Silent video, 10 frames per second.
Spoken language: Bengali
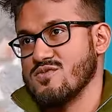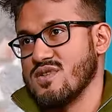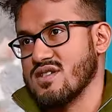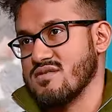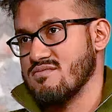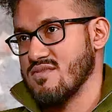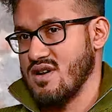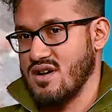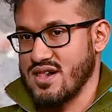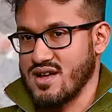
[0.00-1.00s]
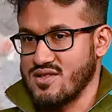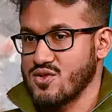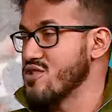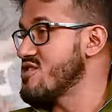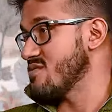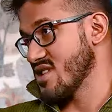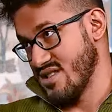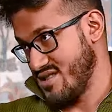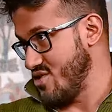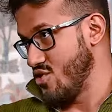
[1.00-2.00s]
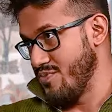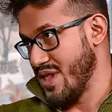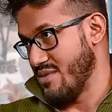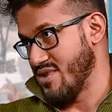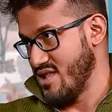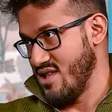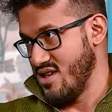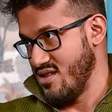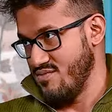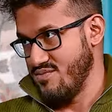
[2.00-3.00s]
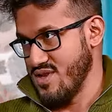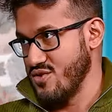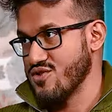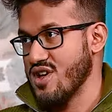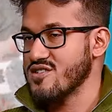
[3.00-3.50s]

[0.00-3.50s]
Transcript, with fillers: তোমার এটা ট্যুরিজমের ক্ষেত্রে খুব প্রাইমারিলি ইউজ হয়